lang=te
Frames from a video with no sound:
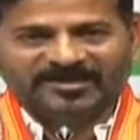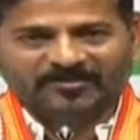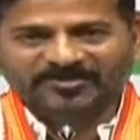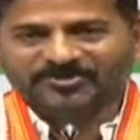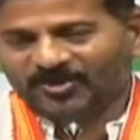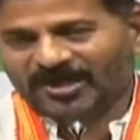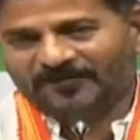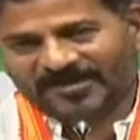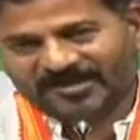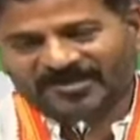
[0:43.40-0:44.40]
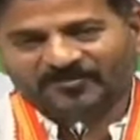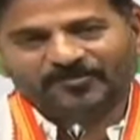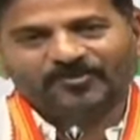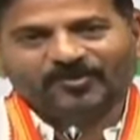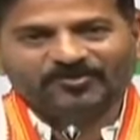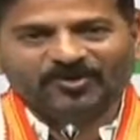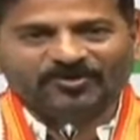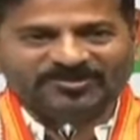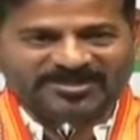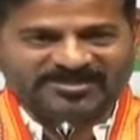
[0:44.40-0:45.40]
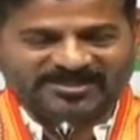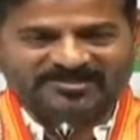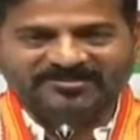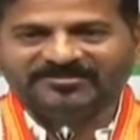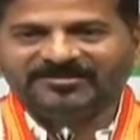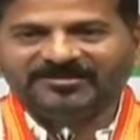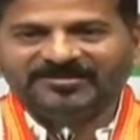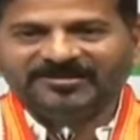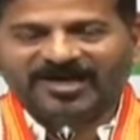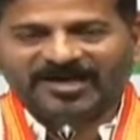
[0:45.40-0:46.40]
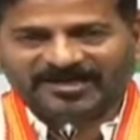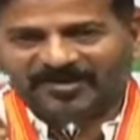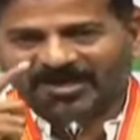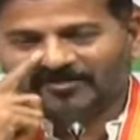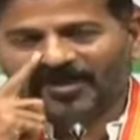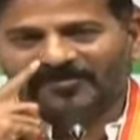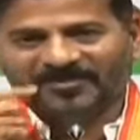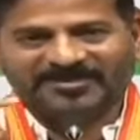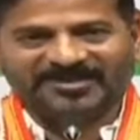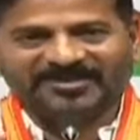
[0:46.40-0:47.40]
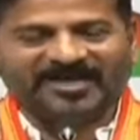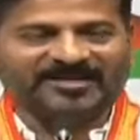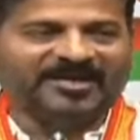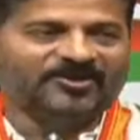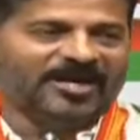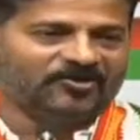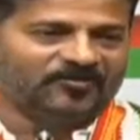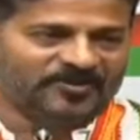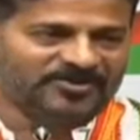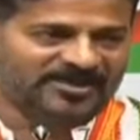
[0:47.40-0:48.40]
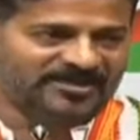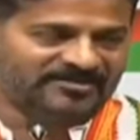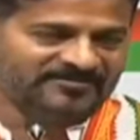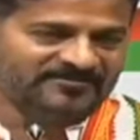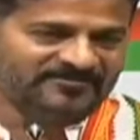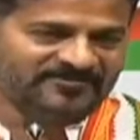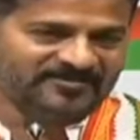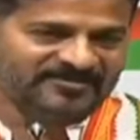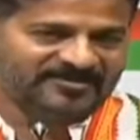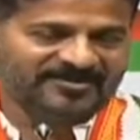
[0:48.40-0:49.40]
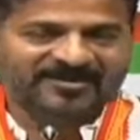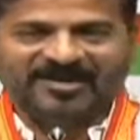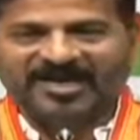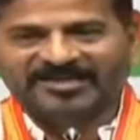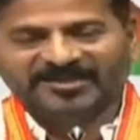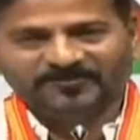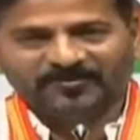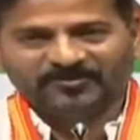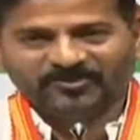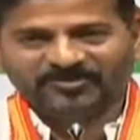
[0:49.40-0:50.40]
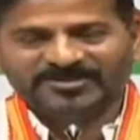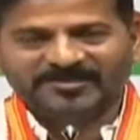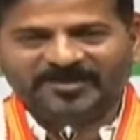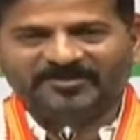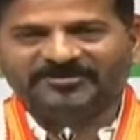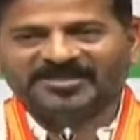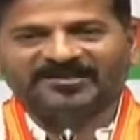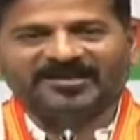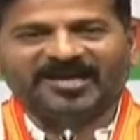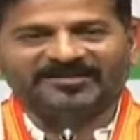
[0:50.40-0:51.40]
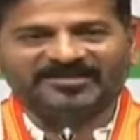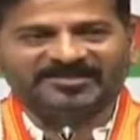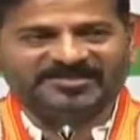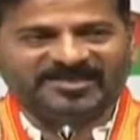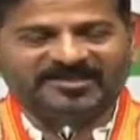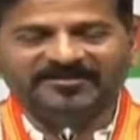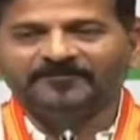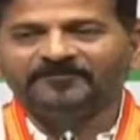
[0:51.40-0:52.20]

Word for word: ఆక్రమించుకొని ఆ పక్కనే భూ కొనుగోళ్లు చేసి అక్రమాలకు పాల్పడ్డాడని ఆనాడు ఆరోపణ వస్తే ఆనాటి ప్రభుత్వం సిబిఐ విచారణకు ఆదేశిస్తే